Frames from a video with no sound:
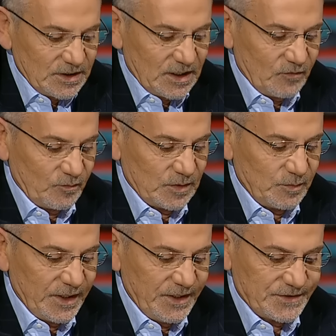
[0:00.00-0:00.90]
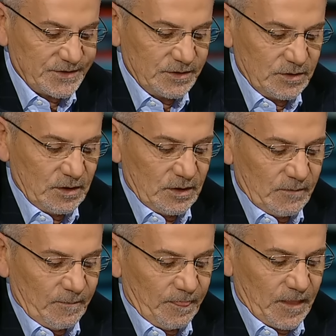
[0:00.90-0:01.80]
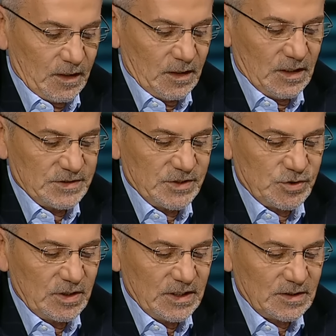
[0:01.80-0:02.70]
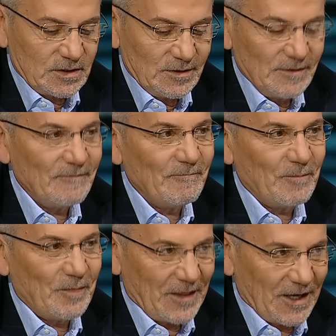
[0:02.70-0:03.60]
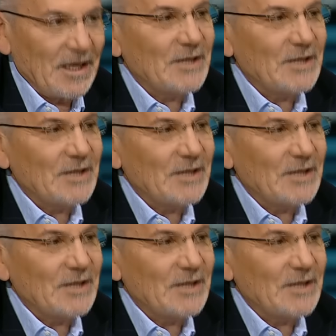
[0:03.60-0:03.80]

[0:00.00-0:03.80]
Кауфман Борис. И есть еще... Это Алек... из другой опер. Собственно.